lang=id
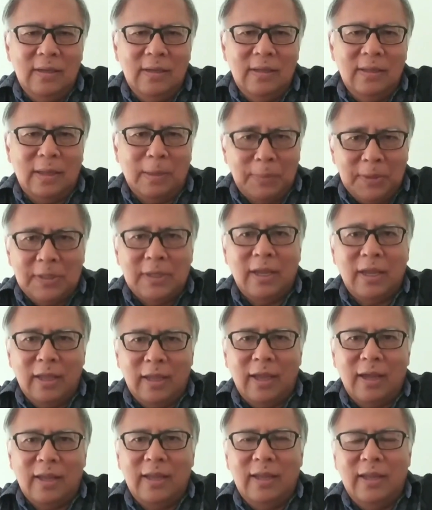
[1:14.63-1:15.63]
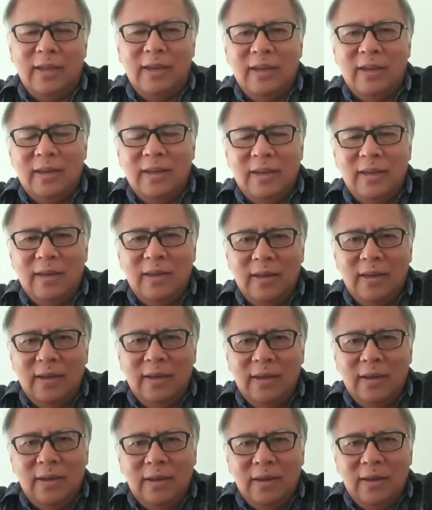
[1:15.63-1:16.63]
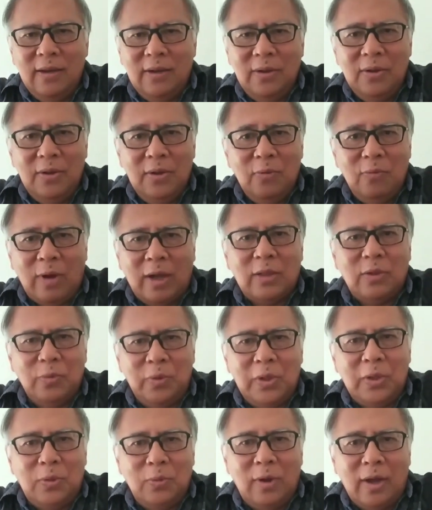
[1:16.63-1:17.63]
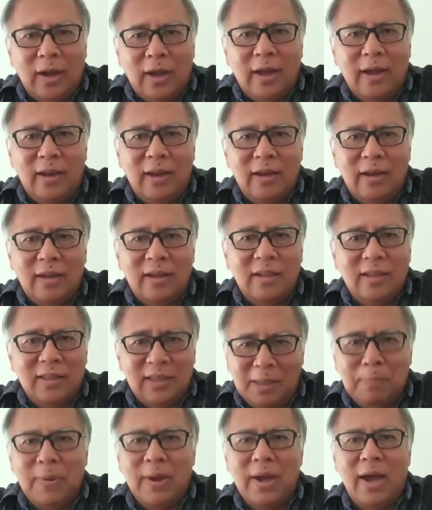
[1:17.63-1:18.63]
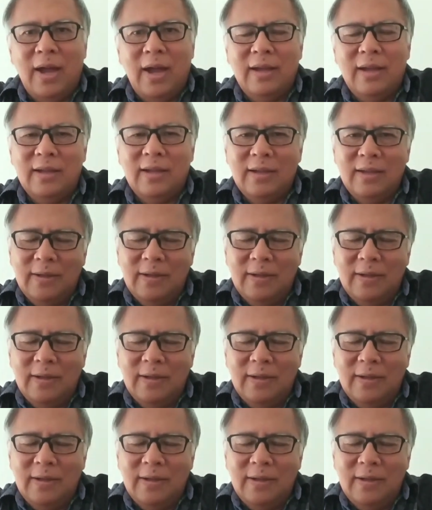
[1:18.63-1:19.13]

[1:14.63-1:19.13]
Tapi saya yakin waktu itu akan tiba.